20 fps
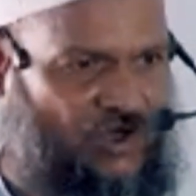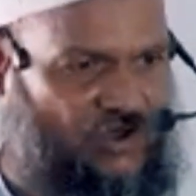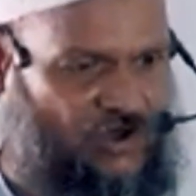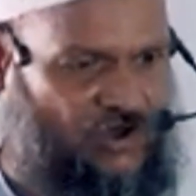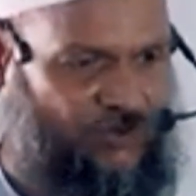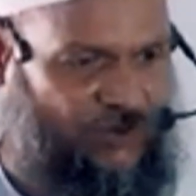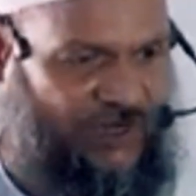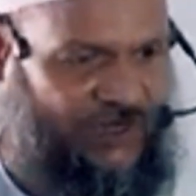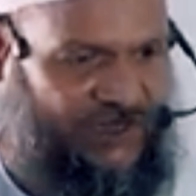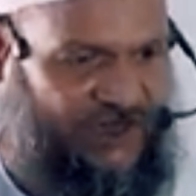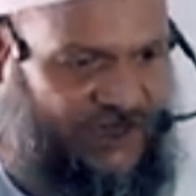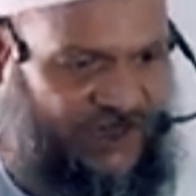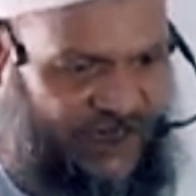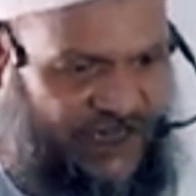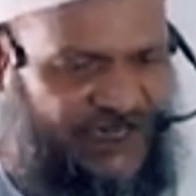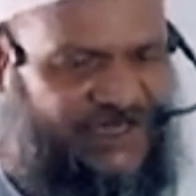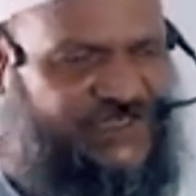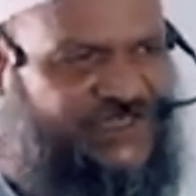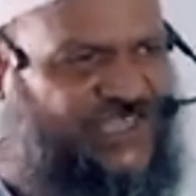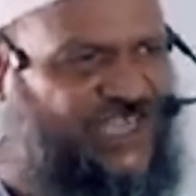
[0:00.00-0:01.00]
অথবা
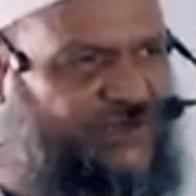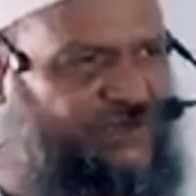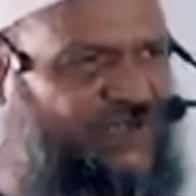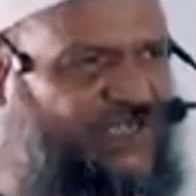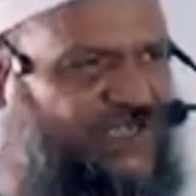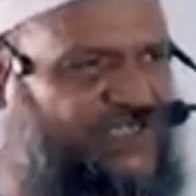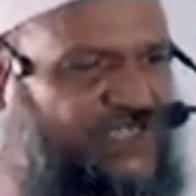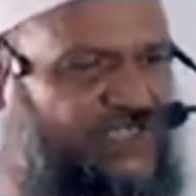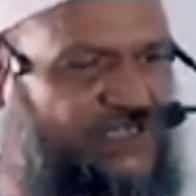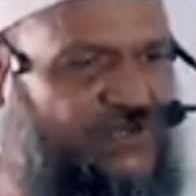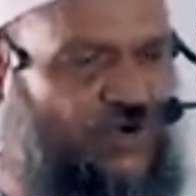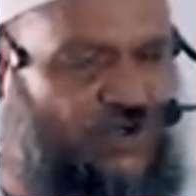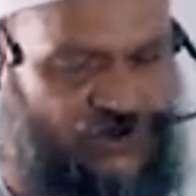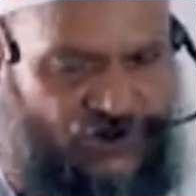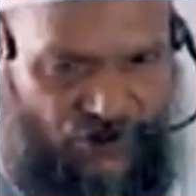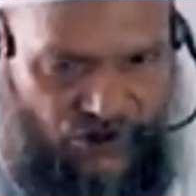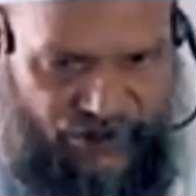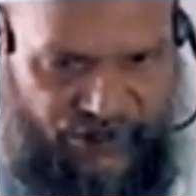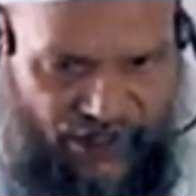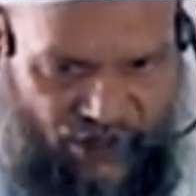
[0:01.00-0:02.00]
এর চেয়ে বেশি
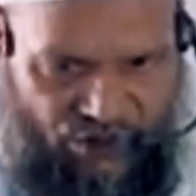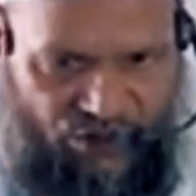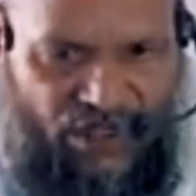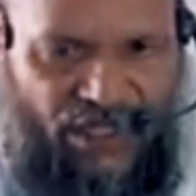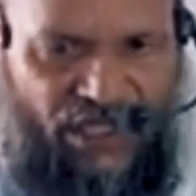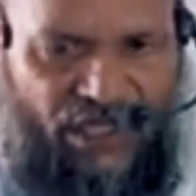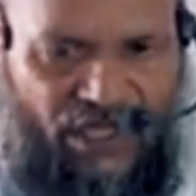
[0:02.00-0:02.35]
গোসল দাও